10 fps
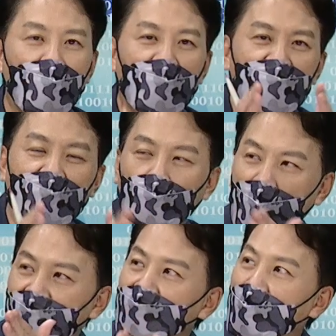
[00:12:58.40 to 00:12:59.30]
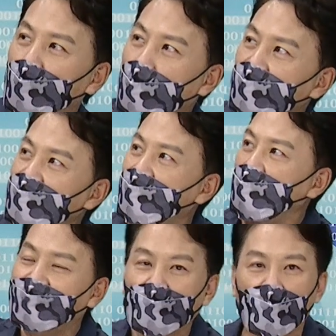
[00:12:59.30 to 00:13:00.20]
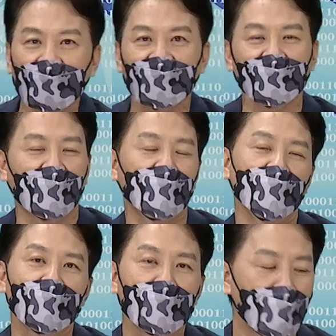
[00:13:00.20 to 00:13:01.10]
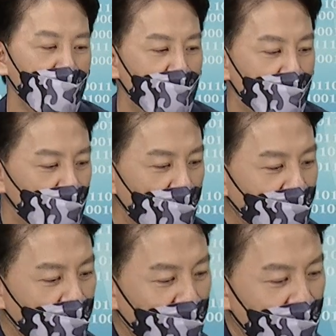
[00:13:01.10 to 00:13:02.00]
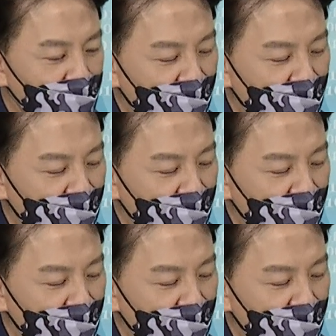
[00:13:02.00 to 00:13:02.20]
票一直创新高，创新高，再创新高。所以各位